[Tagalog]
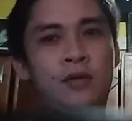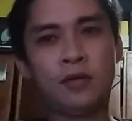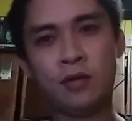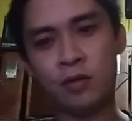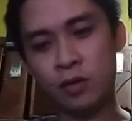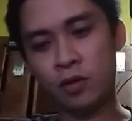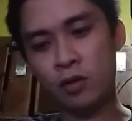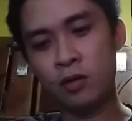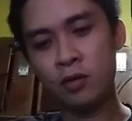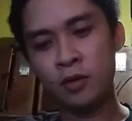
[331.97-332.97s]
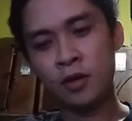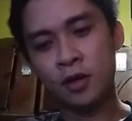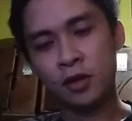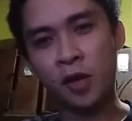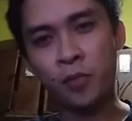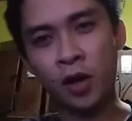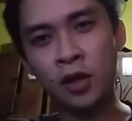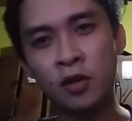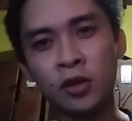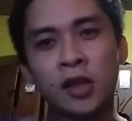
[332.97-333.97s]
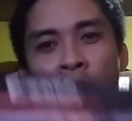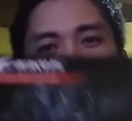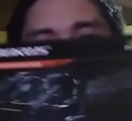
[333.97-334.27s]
so ito syempre hindi ko tatapon